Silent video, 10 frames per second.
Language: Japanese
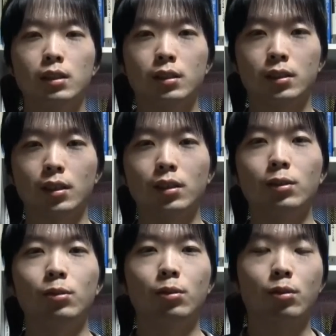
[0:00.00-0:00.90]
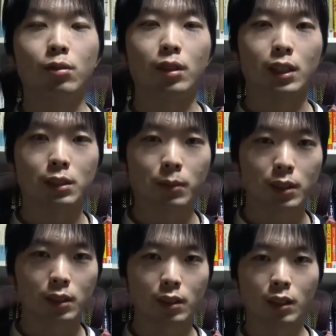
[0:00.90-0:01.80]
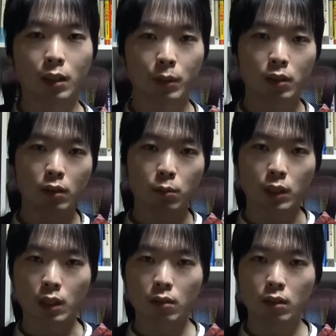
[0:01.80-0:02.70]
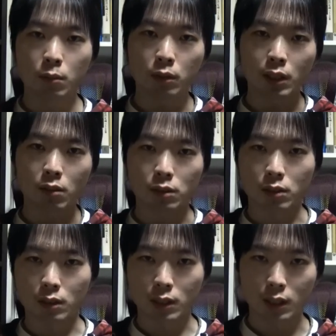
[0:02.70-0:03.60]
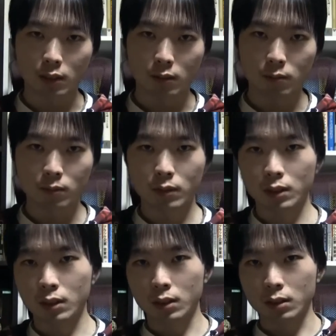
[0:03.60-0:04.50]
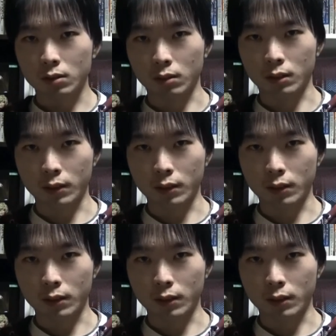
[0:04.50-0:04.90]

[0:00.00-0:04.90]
うチャンネル登録お願いします画面の右上のボタンを押してくださいそれ